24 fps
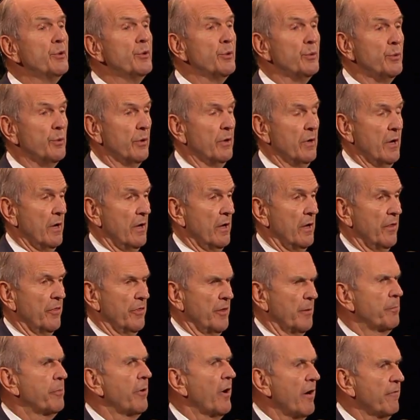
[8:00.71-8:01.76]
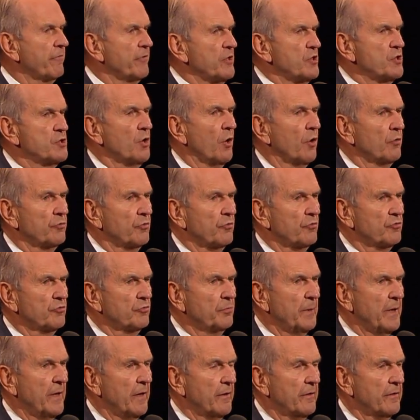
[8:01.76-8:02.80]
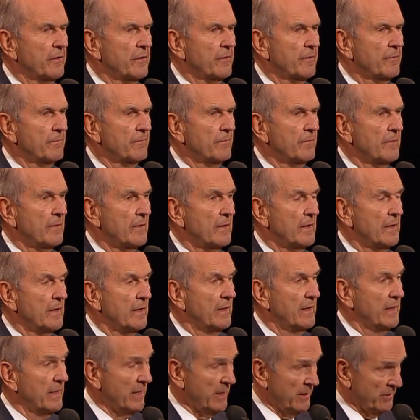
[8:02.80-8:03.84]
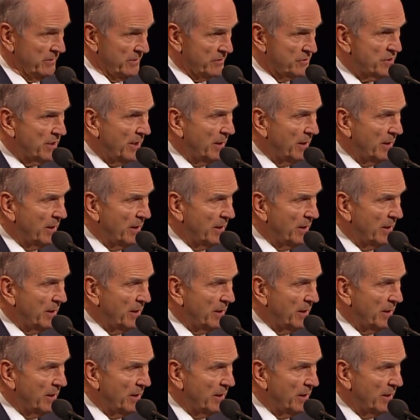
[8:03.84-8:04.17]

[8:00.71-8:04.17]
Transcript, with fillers: びアブラハムの制約を宣言されました。